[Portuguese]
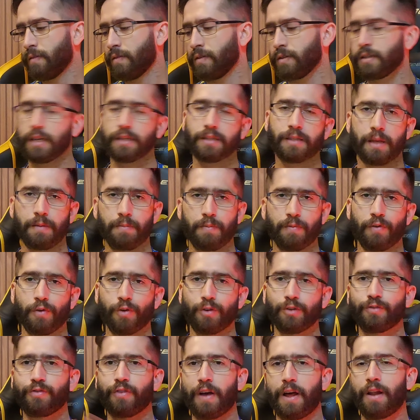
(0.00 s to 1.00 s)
Você sempre vê
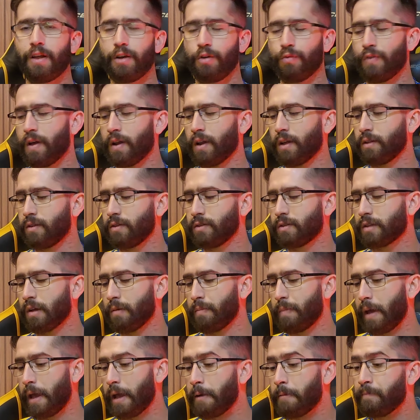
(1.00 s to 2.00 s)
eu, fal eu falando isso
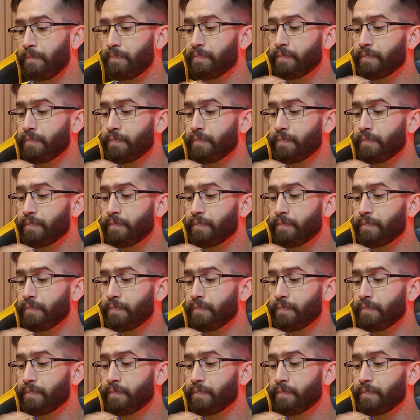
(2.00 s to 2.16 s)
também.